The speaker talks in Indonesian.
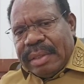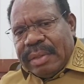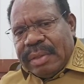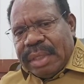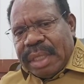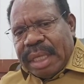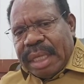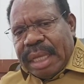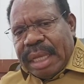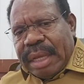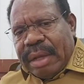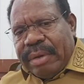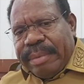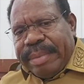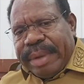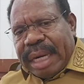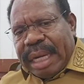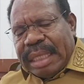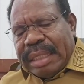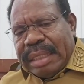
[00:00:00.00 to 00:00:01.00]
sehingga
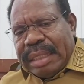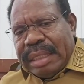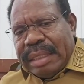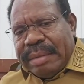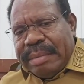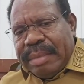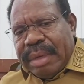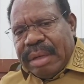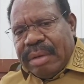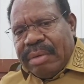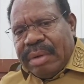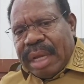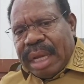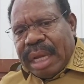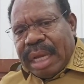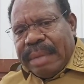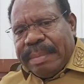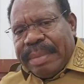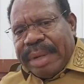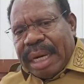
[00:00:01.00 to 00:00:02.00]
operasi
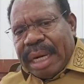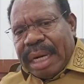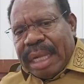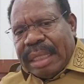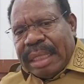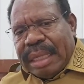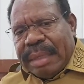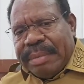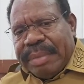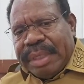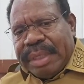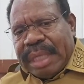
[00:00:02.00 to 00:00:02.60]
menggunakan peralatan